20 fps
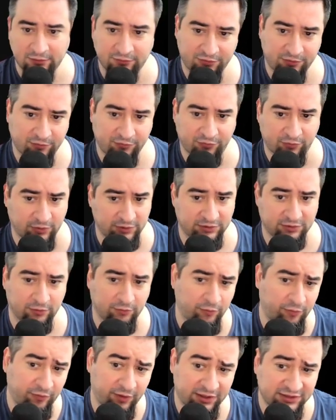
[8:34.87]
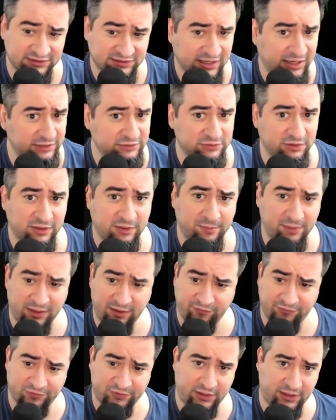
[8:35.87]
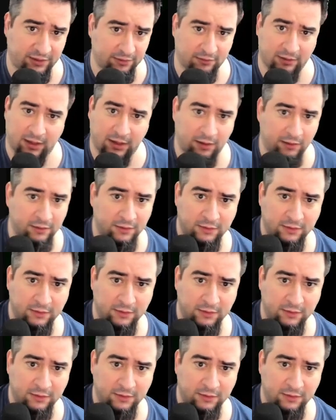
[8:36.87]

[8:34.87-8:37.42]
filho, foda-se, eu não vou arriscar isso aqui, mas nem fudendo, cara.